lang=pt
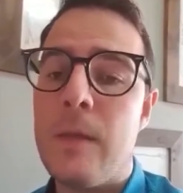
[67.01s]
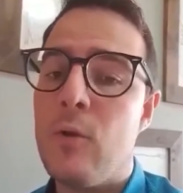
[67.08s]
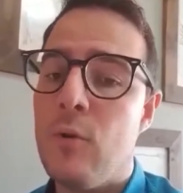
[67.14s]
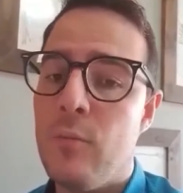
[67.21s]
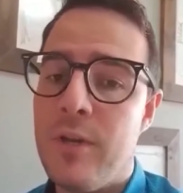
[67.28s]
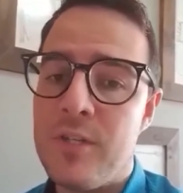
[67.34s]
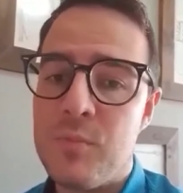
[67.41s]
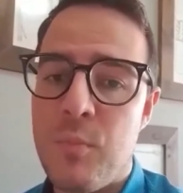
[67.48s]

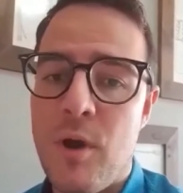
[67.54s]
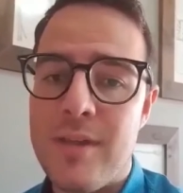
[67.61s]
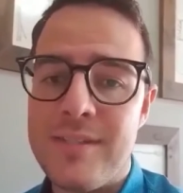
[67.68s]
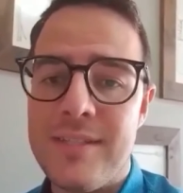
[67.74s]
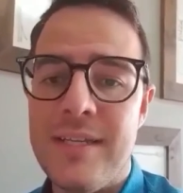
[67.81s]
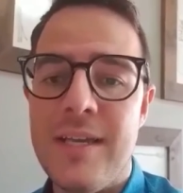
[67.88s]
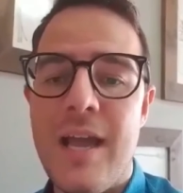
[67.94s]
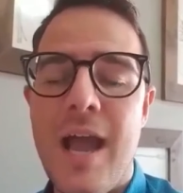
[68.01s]
Como
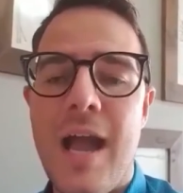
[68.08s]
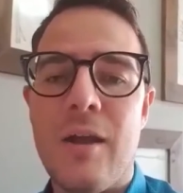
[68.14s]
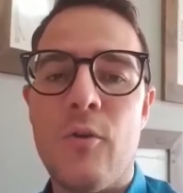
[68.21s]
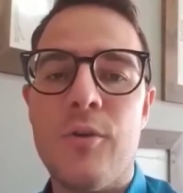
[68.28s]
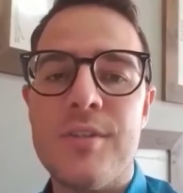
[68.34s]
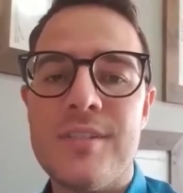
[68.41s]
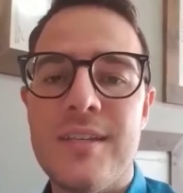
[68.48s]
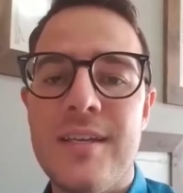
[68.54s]
resposta, a
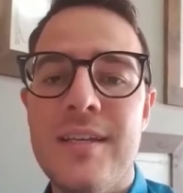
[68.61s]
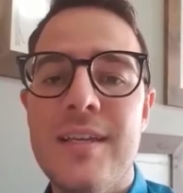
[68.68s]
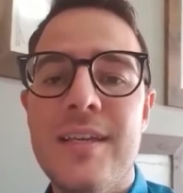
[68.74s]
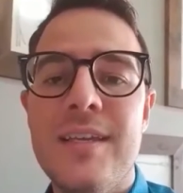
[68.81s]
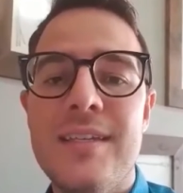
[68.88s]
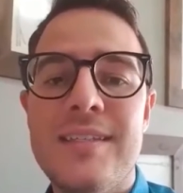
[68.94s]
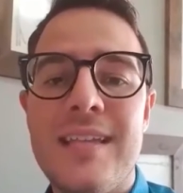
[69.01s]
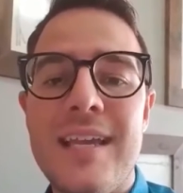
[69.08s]
Corsan
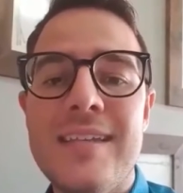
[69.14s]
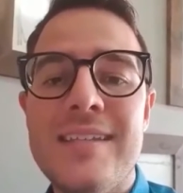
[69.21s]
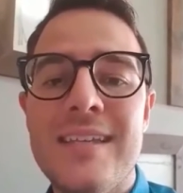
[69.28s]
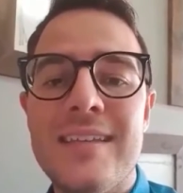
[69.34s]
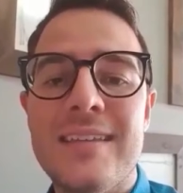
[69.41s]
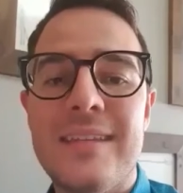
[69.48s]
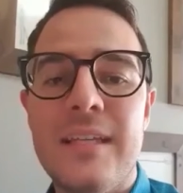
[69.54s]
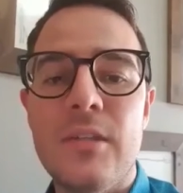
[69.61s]
está
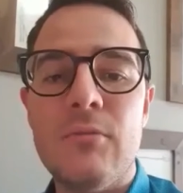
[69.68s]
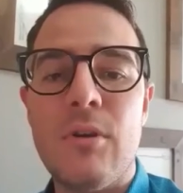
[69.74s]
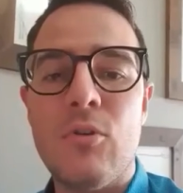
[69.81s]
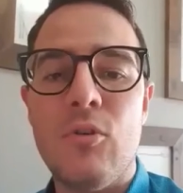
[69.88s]
isentando